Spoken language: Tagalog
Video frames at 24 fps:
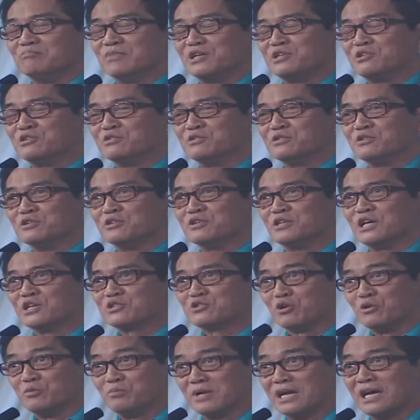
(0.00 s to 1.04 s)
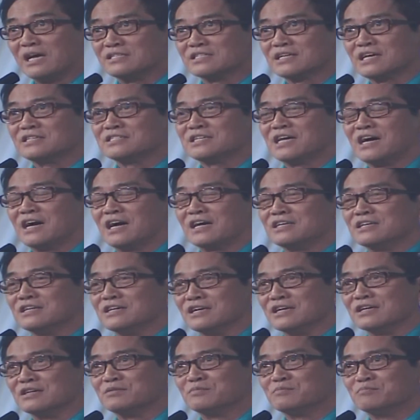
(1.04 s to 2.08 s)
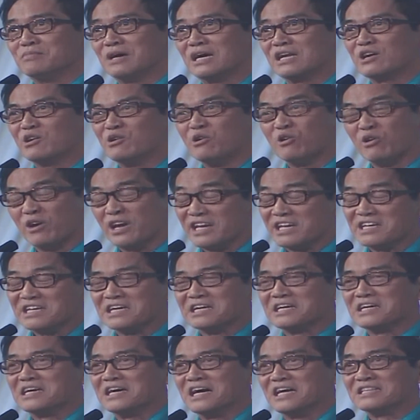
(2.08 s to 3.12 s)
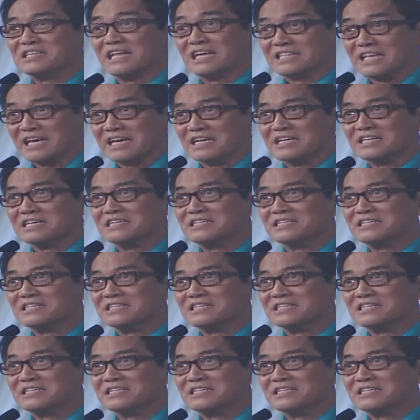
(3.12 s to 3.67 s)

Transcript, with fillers: Medyo nasobrahan ka sa akin eh. Parang OA eh, ang dating.